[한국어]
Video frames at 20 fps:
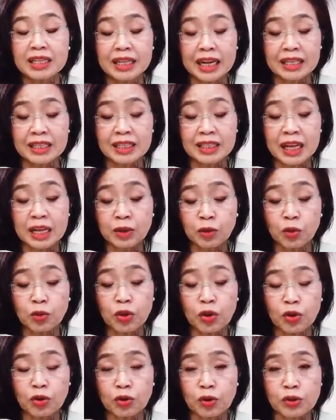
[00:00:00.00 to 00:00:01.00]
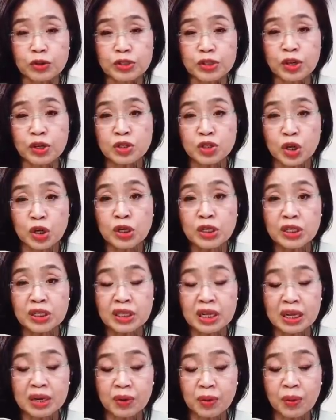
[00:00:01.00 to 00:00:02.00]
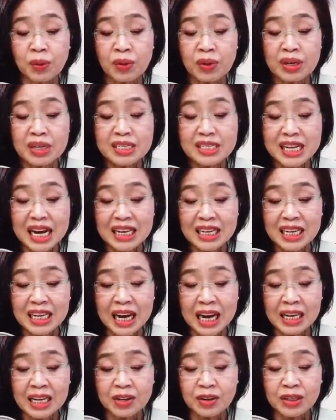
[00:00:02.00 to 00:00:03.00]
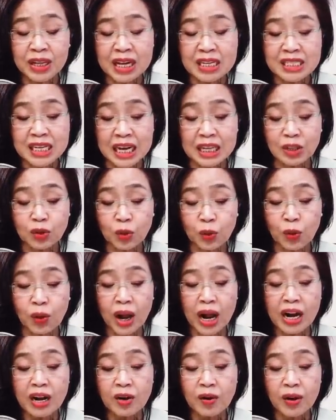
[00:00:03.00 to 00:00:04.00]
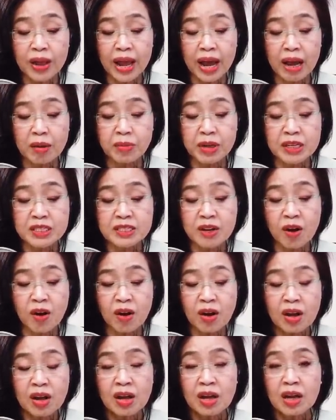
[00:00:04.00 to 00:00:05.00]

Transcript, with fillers: 나는 대통령으로서 절대로 사기가 일어나지 않도록 할 거야 하면서